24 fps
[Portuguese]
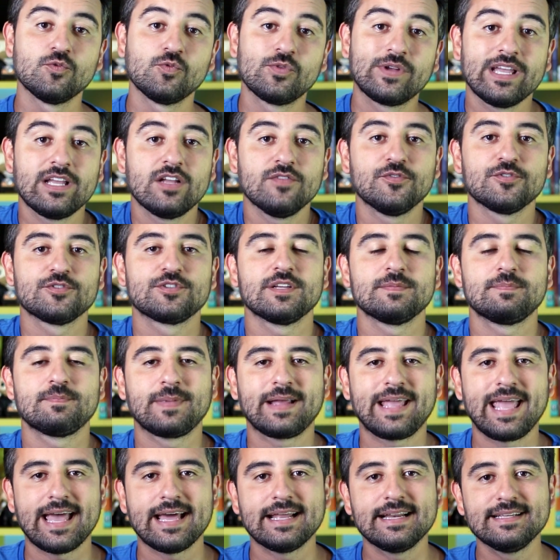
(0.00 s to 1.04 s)
O que, que você
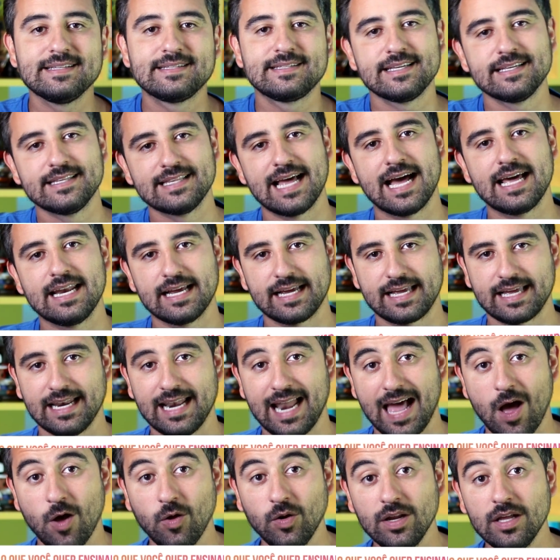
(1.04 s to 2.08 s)
quer ensinar
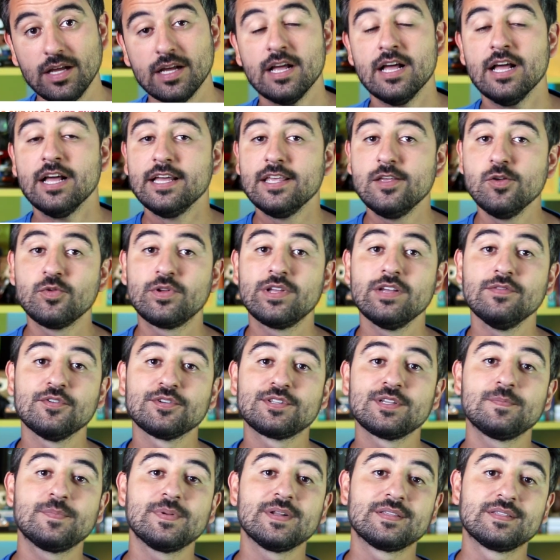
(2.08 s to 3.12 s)
naquela aula e o que
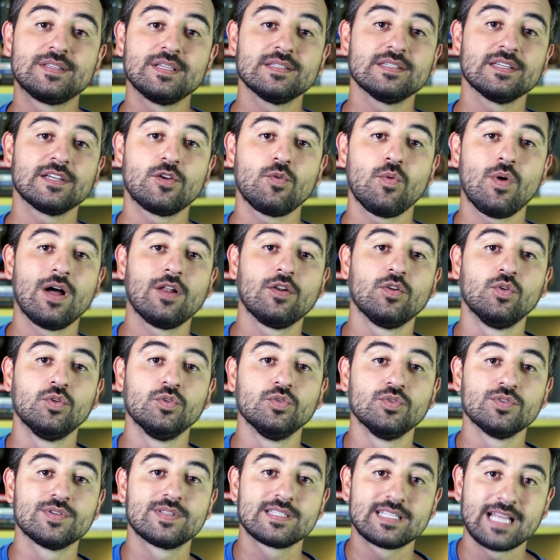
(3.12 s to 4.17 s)
você precisa que o
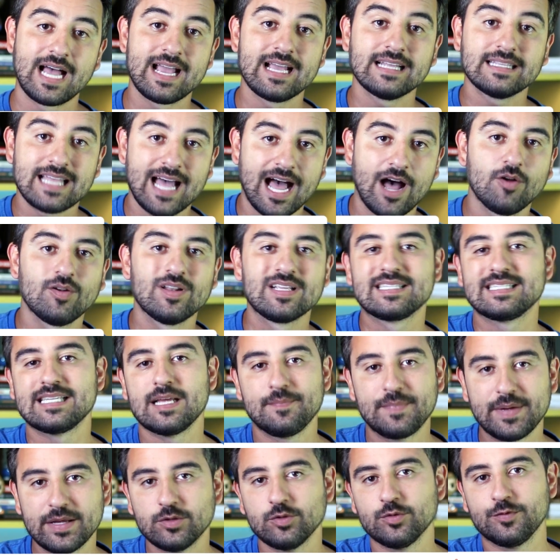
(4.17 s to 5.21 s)
aluno saia da aula
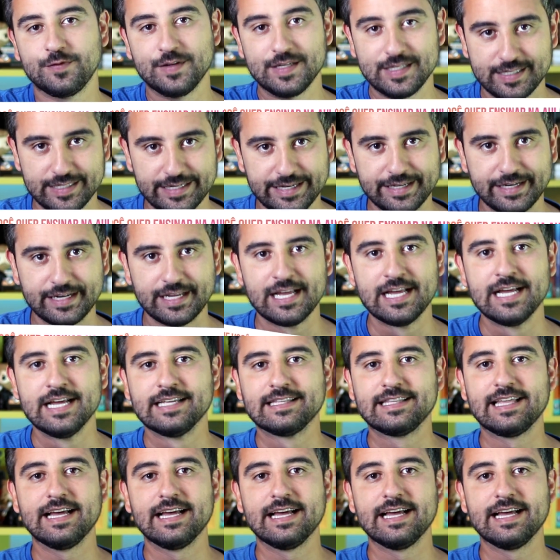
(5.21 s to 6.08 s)
sabendo fazer.